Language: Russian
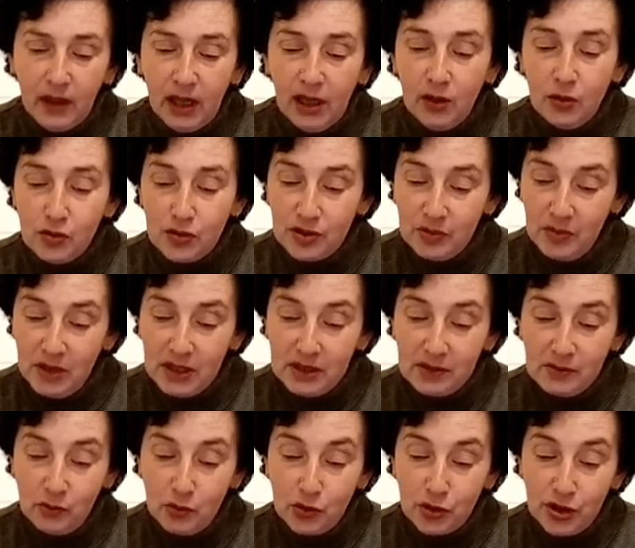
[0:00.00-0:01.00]
Ее
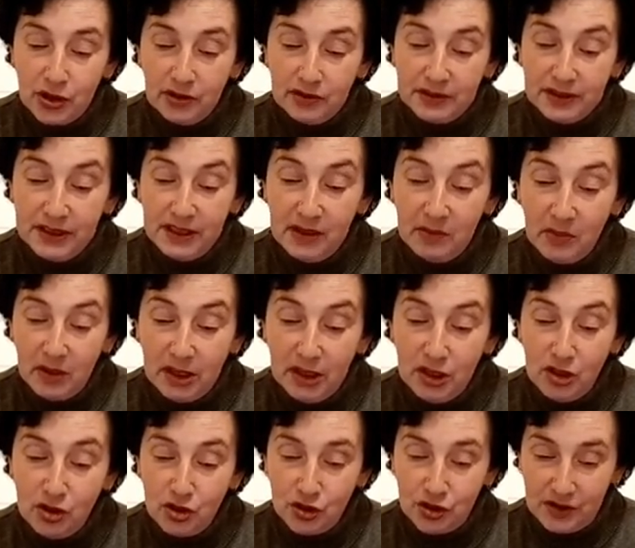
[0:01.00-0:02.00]
смех звучал
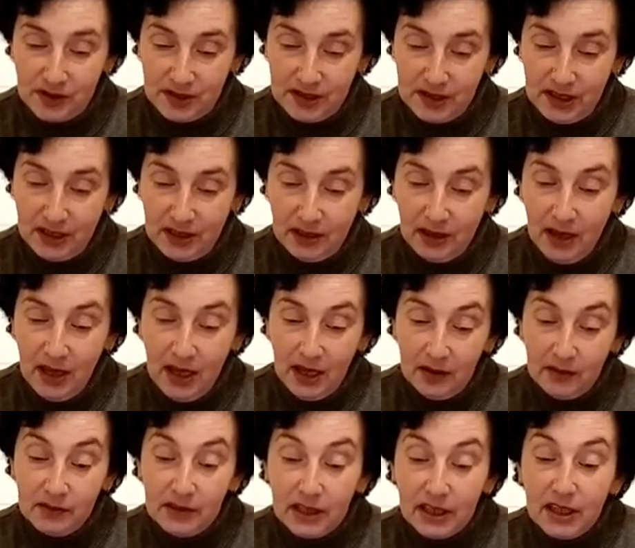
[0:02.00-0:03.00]
демонически.
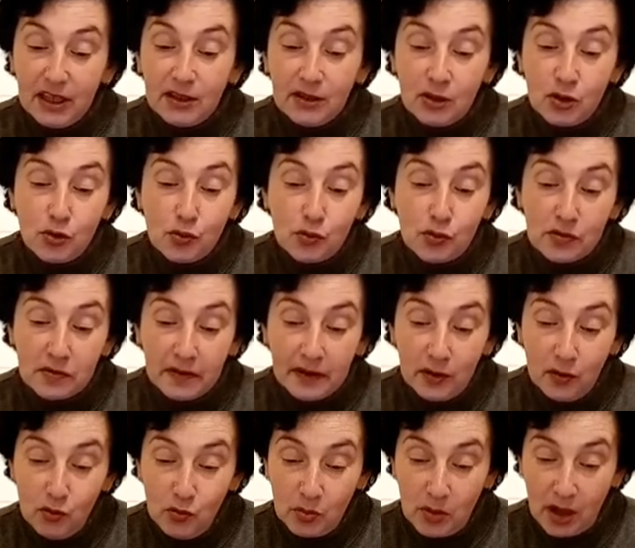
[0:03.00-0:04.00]
Вероятно, чувство
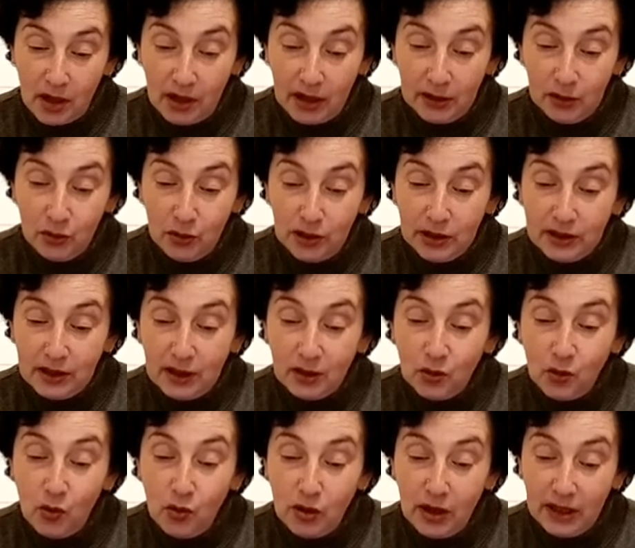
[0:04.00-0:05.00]
юмора, которое
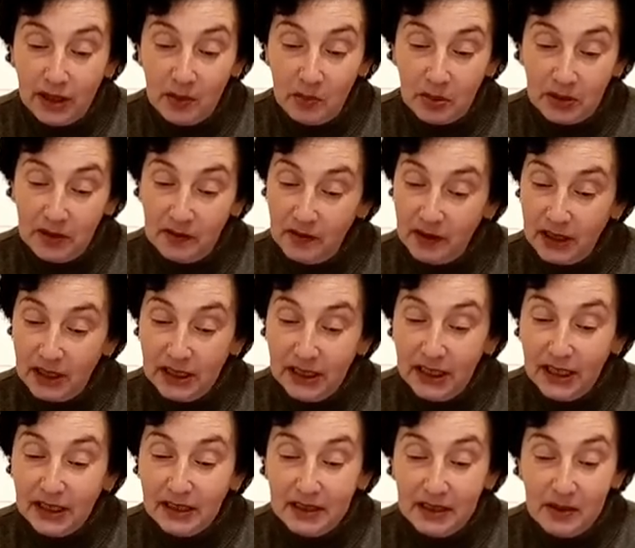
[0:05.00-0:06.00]
так долго не подавало
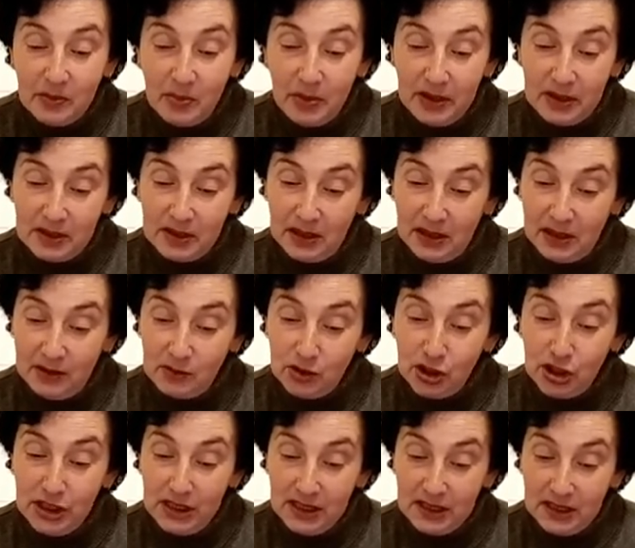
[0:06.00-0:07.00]
никаких признаков
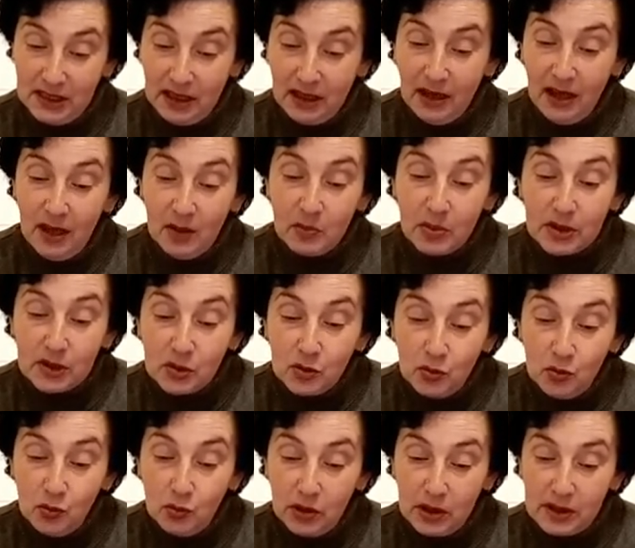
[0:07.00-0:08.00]
жизни,
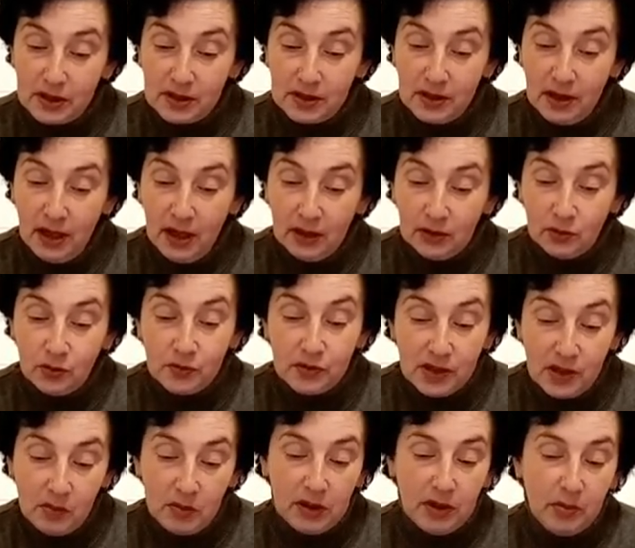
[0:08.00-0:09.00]
проснулось, но в
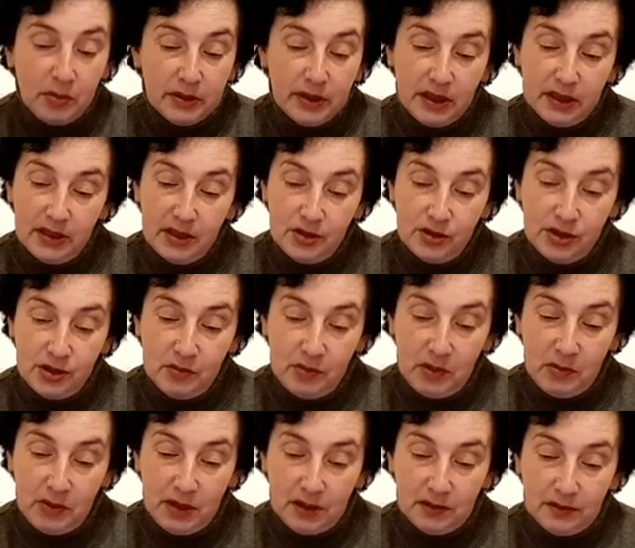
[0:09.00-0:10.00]
самый неподходящий
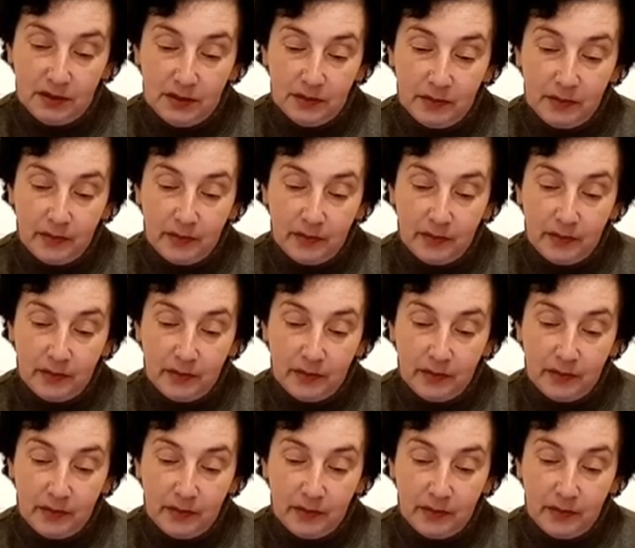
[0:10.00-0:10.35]
момент.